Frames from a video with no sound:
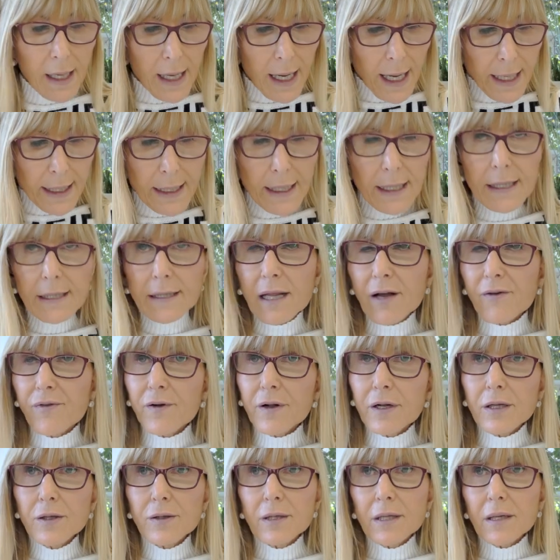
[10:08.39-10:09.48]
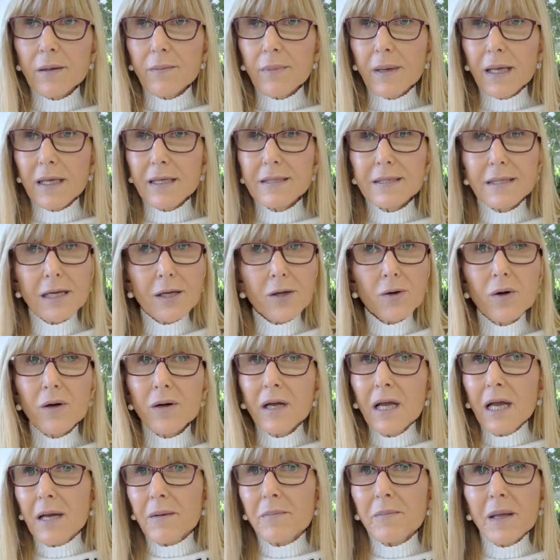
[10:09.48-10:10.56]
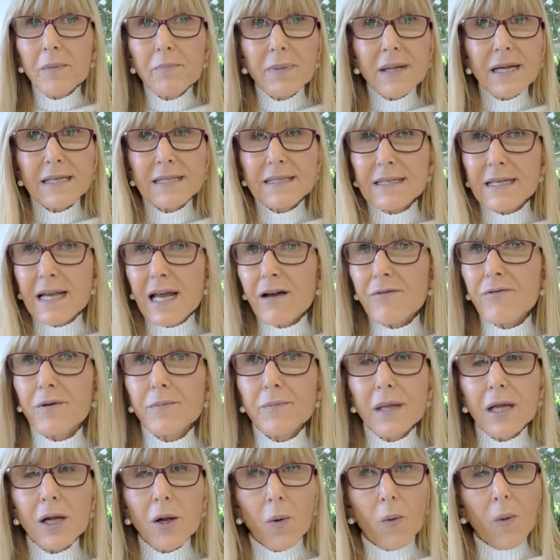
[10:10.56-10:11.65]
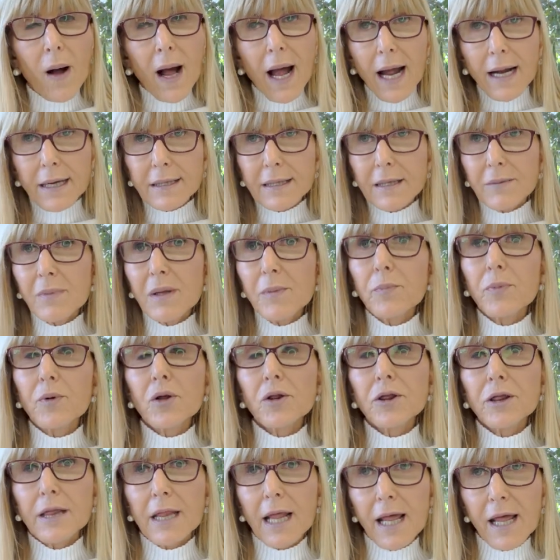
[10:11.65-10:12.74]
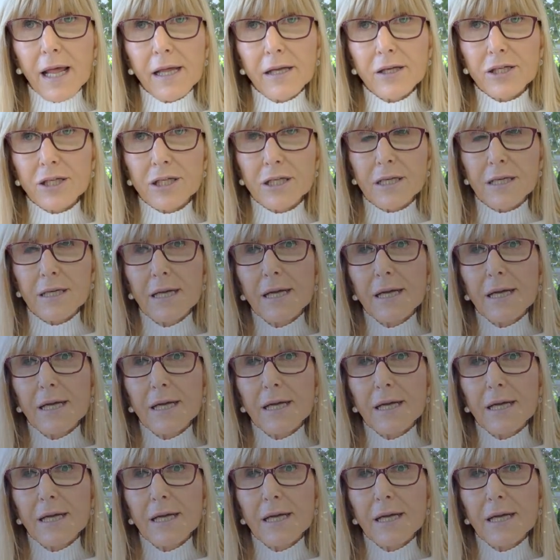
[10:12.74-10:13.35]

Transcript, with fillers: Aqui ele está falando também, Senhor, me preserva, me guarda, me protege,